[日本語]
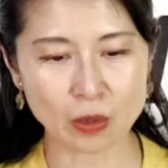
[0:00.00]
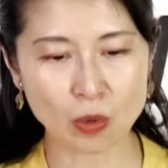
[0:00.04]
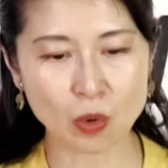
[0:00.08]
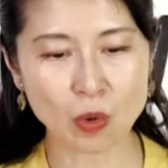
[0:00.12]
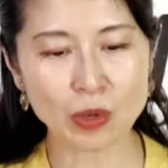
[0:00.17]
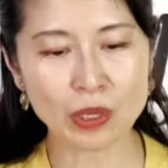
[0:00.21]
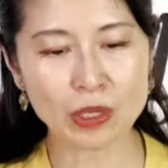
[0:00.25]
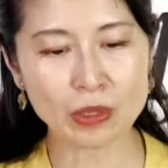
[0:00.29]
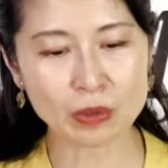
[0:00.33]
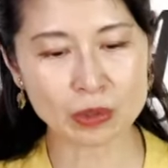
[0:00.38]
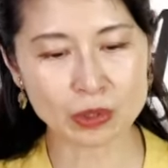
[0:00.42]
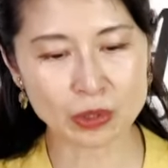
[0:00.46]

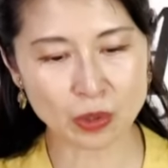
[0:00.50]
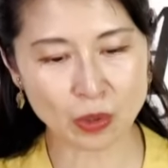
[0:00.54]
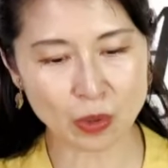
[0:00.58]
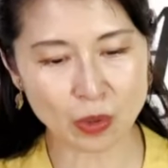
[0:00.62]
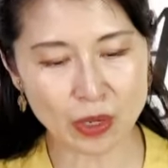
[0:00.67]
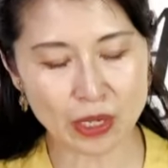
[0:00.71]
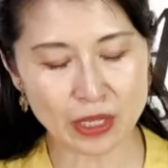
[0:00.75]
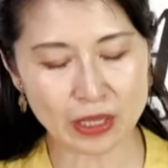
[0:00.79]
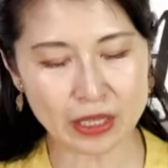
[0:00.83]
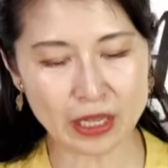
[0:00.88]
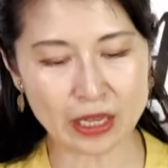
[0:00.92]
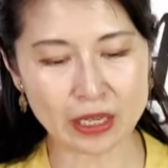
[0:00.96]
声を揃
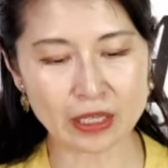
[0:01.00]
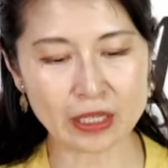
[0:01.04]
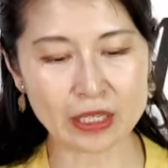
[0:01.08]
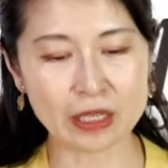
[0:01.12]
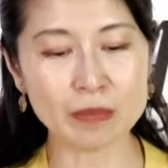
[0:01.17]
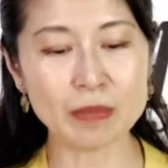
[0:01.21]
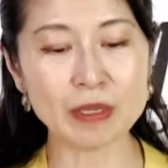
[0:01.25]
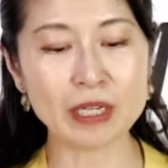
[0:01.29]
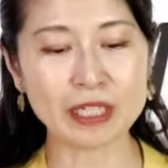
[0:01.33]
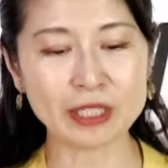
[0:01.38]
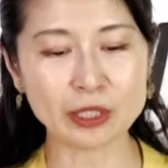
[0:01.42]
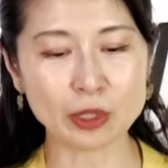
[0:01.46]
えて「
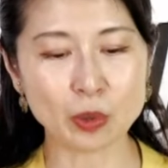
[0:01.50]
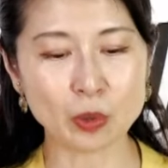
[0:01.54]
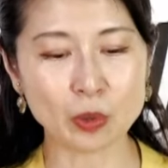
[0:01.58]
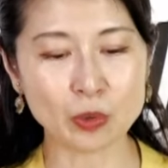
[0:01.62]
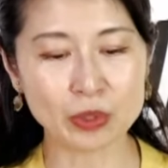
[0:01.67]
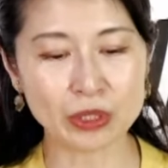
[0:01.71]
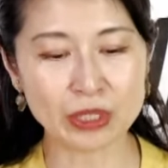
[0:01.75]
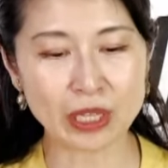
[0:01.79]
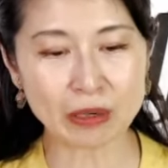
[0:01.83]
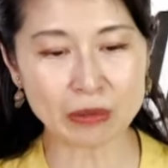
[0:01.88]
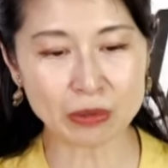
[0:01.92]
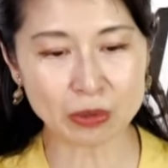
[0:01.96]
君が代」を
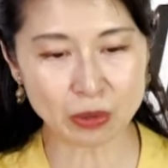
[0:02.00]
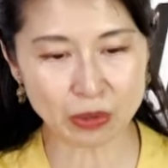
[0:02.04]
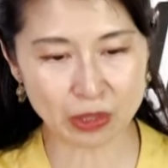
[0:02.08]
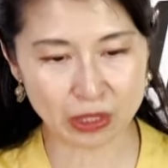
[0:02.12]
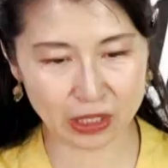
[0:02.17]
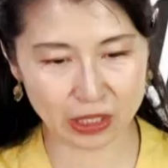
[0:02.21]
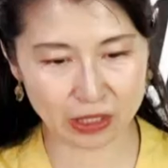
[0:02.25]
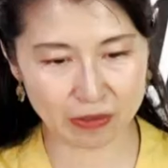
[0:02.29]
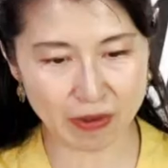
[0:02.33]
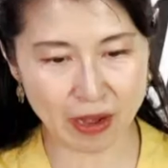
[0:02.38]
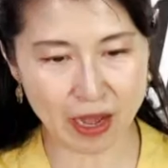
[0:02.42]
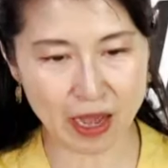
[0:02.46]
歌う時
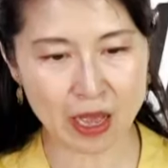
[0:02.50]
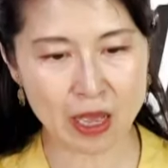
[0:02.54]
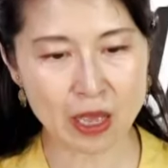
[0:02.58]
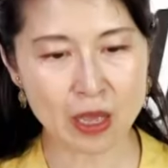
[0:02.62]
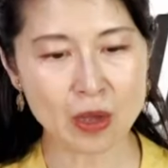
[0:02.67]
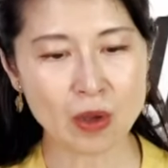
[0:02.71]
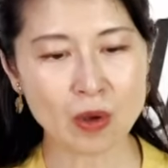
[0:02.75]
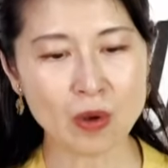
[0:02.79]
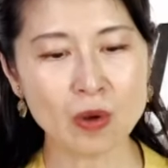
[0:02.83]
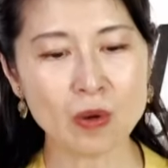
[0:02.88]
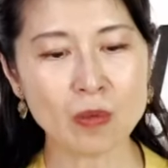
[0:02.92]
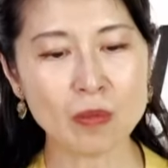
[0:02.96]
には
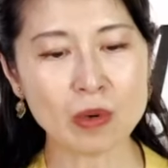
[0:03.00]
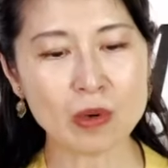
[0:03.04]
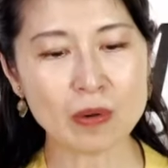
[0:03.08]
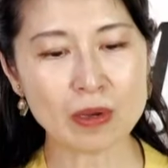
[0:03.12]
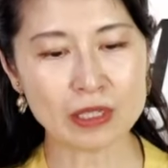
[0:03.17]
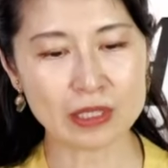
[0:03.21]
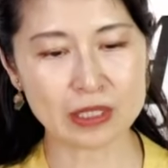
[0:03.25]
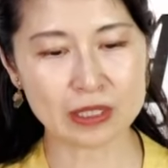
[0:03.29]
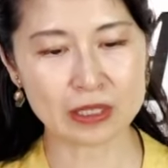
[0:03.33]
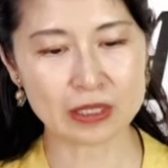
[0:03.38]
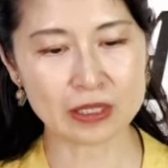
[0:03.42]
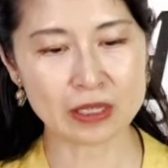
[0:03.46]
思わ
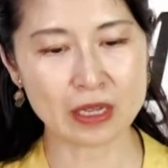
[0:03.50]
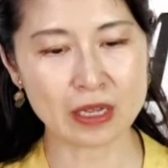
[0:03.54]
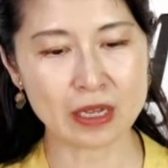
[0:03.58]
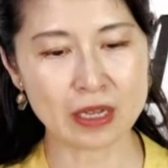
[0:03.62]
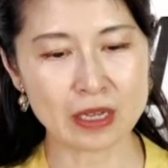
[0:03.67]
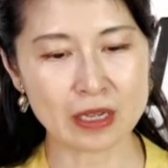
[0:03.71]
ず